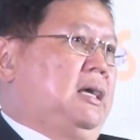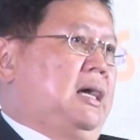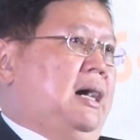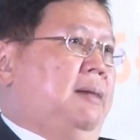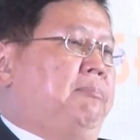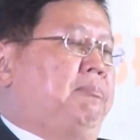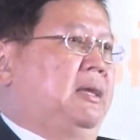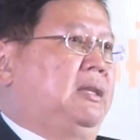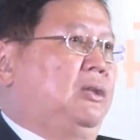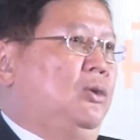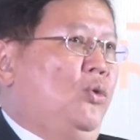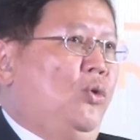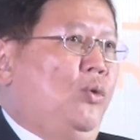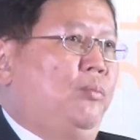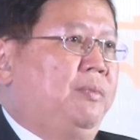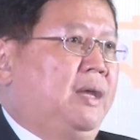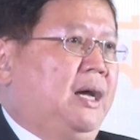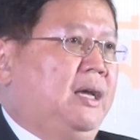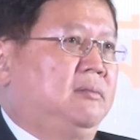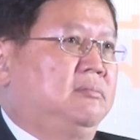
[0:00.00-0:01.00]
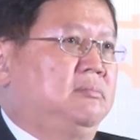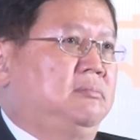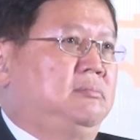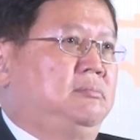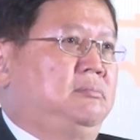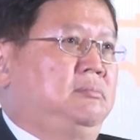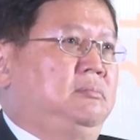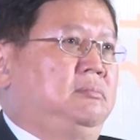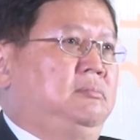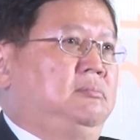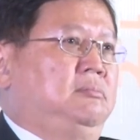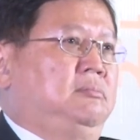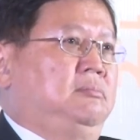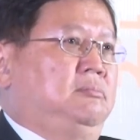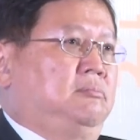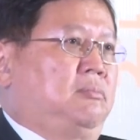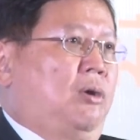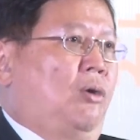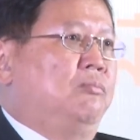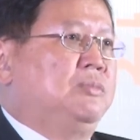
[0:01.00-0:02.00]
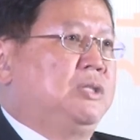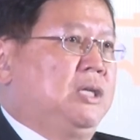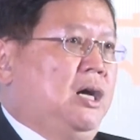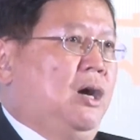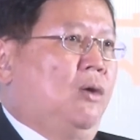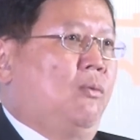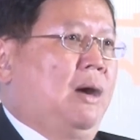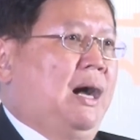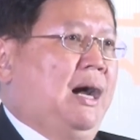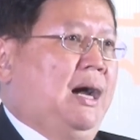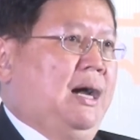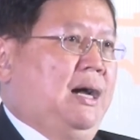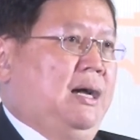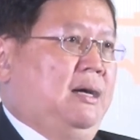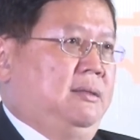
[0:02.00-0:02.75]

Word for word: การปฏิรูปนั้น ผมเชื่อว่า